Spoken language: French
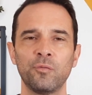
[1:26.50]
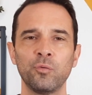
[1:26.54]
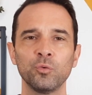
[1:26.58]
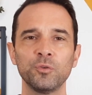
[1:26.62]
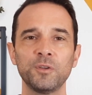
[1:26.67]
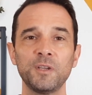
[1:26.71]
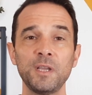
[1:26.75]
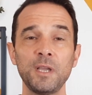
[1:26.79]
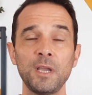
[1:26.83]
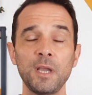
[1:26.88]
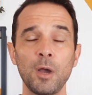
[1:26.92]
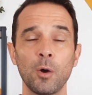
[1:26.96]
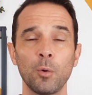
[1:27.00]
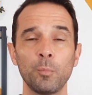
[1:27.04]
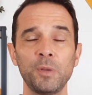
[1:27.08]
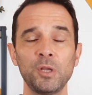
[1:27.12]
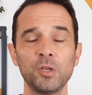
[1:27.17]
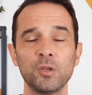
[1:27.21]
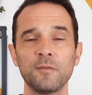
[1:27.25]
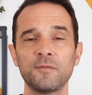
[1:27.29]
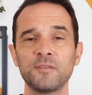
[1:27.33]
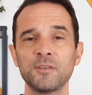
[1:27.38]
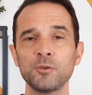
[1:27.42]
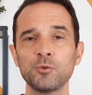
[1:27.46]
Fondée en
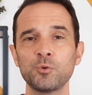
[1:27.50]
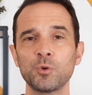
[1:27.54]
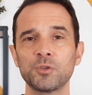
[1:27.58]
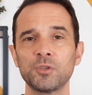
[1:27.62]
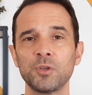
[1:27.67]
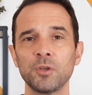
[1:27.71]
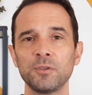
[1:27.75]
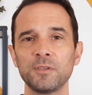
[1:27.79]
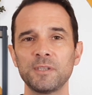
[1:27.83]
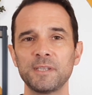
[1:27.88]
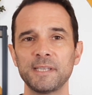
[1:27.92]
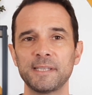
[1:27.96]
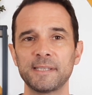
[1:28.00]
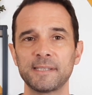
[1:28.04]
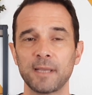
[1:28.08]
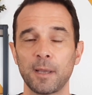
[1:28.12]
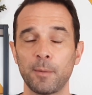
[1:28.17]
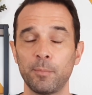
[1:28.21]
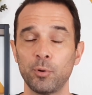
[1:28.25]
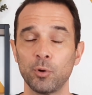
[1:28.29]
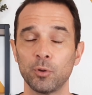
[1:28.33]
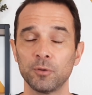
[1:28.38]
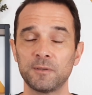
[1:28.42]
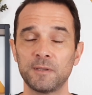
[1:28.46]
1970,
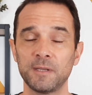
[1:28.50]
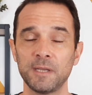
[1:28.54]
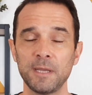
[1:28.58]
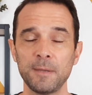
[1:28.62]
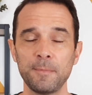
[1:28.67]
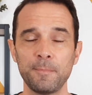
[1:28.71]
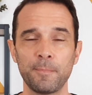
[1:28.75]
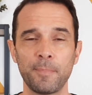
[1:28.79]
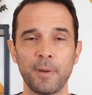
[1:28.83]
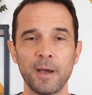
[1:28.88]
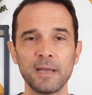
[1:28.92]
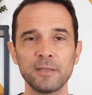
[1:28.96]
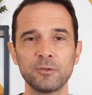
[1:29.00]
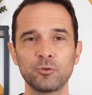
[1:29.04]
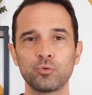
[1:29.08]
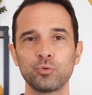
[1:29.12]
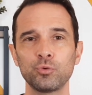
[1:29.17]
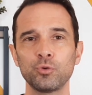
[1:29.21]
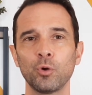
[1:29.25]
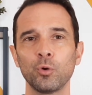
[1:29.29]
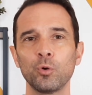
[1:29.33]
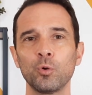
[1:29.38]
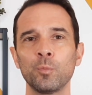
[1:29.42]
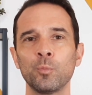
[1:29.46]
implanté
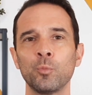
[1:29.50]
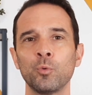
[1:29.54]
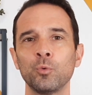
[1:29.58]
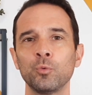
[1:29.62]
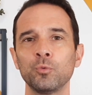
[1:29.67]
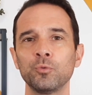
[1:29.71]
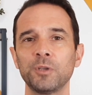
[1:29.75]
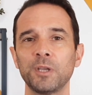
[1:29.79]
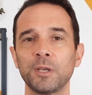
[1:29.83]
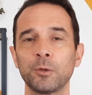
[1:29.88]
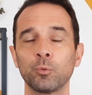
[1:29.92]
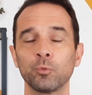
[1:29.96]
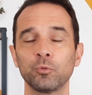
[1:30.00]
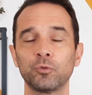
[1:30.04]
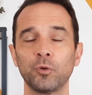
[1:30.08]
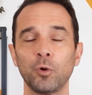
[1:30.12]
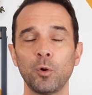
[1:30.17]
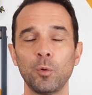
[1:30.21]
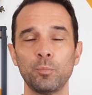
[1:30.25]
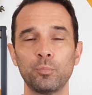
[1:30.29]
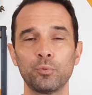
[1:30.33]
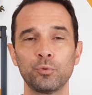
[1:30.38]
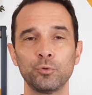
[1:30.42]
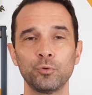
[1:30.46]
partout dans le monde et
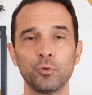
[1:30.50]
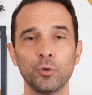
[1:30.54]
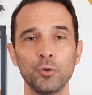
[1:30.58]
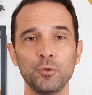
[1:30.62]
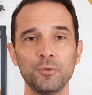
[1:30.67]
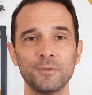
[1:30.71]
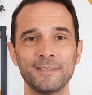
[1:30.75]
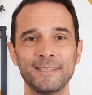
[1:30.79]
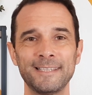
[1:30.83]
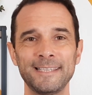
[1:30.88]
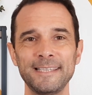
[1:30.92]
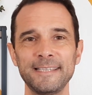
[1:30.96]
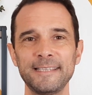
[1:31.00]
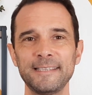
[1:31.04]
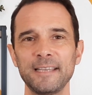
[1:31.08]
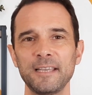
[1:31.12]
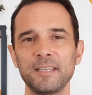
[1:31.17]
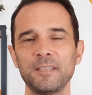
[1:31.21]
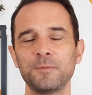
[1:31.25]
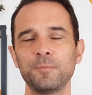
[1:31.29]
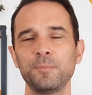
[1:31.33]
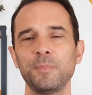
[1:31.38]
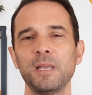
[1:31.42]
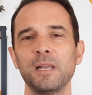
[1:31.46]
comptant plus de
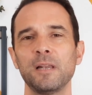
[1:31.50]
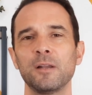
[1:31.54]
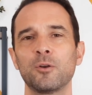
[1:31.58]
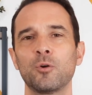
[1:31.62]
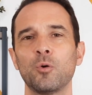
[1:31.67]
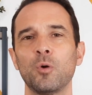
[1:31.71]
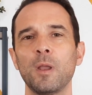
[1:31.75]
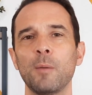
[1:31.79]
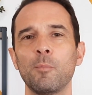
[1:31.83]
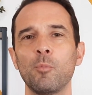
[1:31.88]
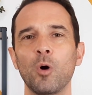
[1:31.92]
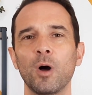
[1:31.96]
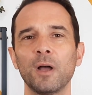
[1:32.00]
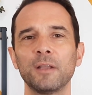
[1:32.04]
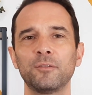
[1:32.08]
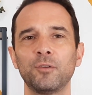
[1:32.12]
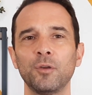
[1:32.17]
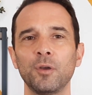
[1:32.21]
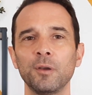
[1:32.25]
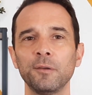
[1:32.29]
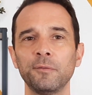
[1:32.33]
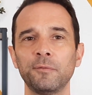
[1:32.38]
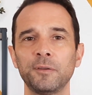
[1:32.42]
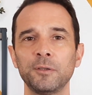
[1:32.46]
17 000
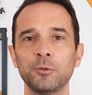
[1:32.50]
collaborateurs,